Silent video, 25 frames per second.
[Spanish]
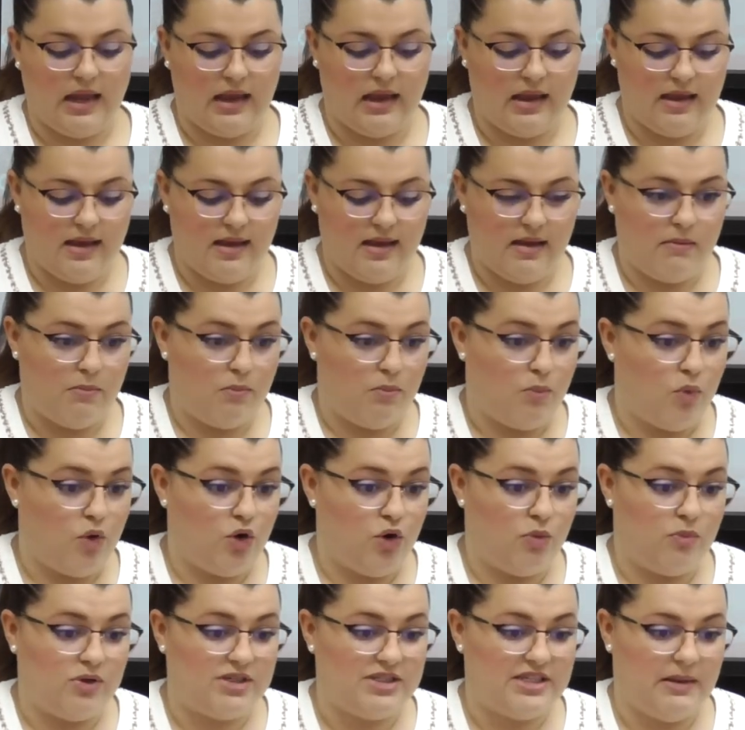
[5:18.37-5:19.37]
y
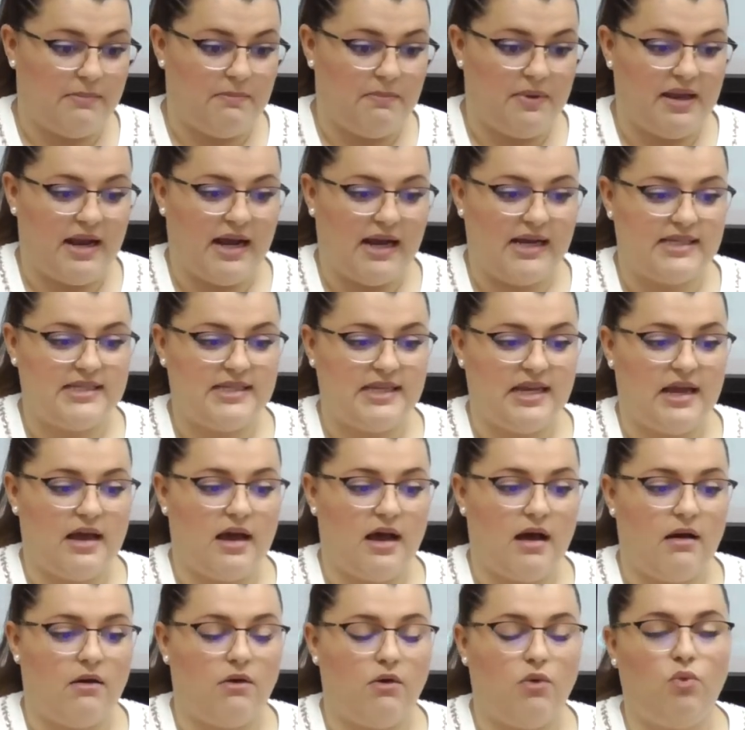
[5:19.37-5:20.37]
bueno, pues se espera que
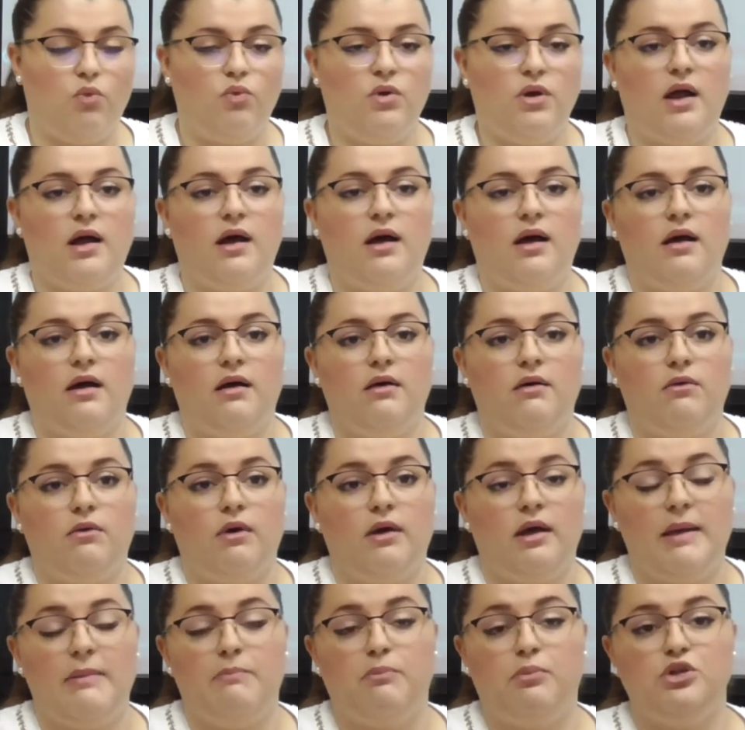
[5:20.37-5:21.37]
sea una
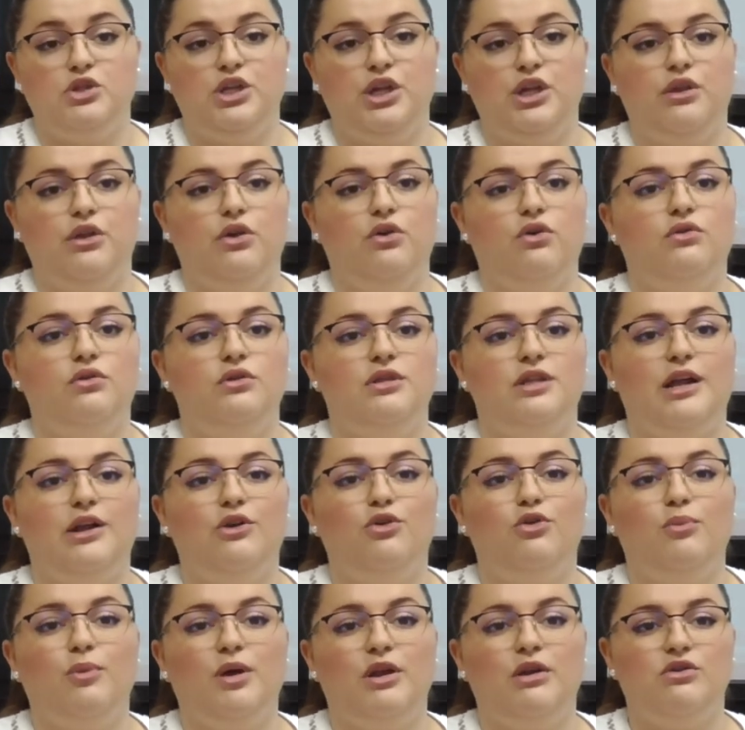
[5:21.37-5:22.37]
exposición
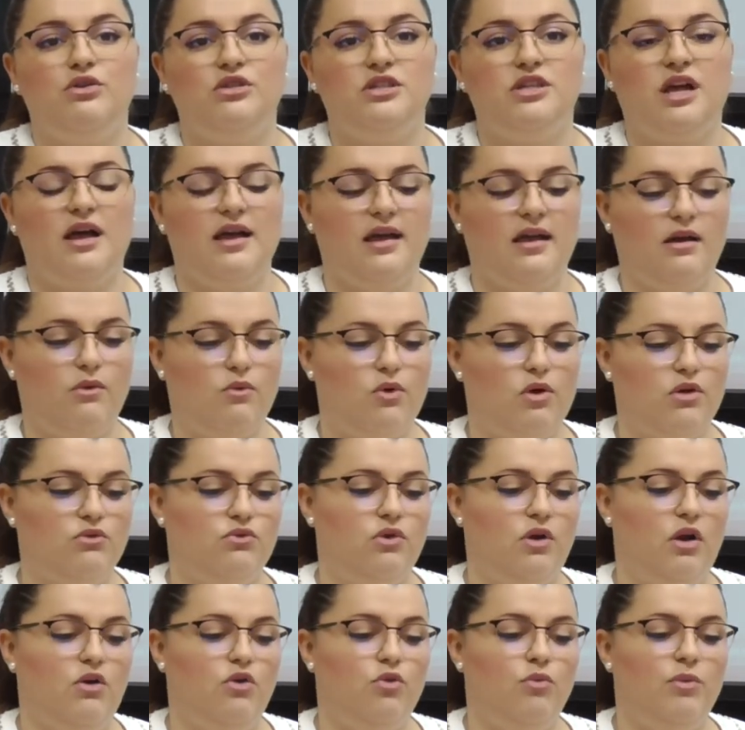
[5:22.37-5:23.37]
tan numerosa en
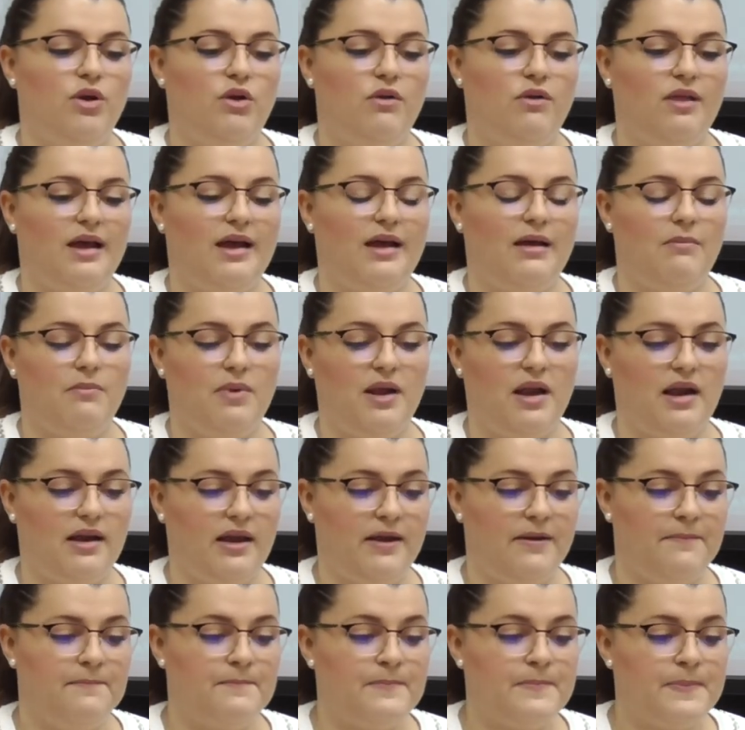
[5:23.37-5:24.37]
cuanto al número de
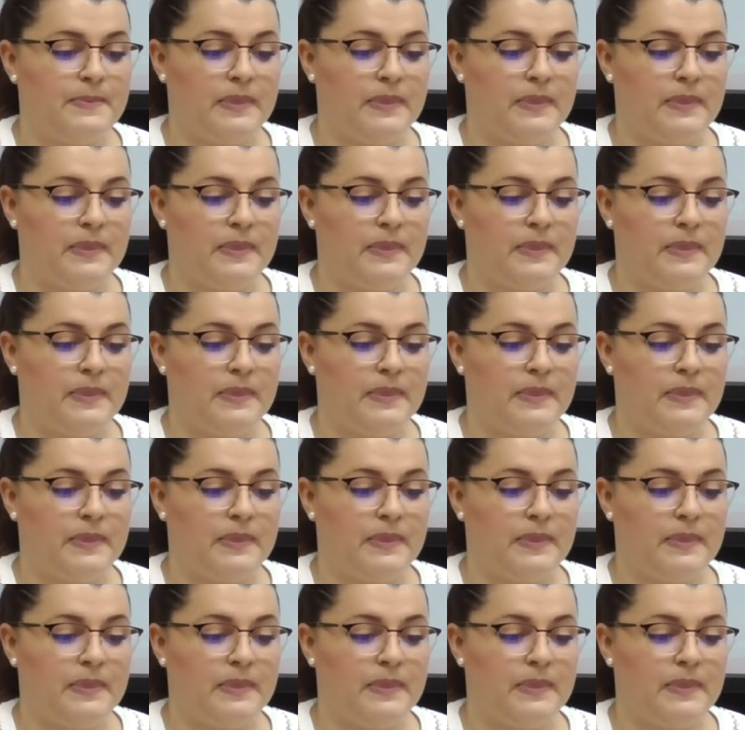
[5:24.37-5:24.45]
ejemplares